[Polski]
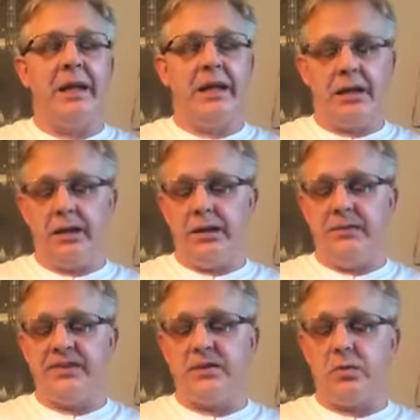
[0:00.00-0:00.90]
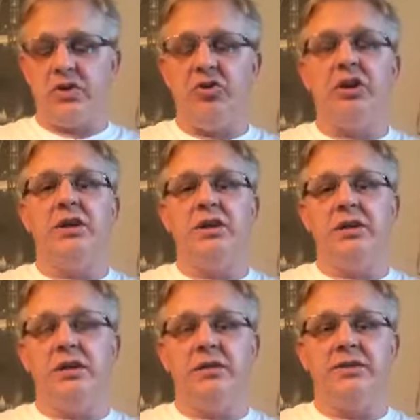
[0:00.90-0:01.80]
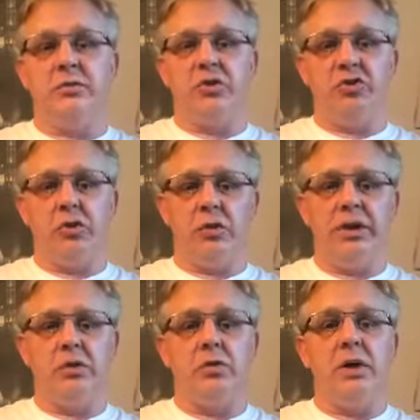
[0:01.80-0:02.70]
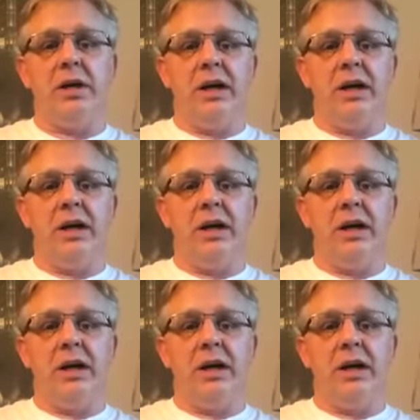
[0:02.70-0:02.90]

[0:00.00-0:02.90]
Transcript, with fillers: e, w składzie, e, w składzie olejku,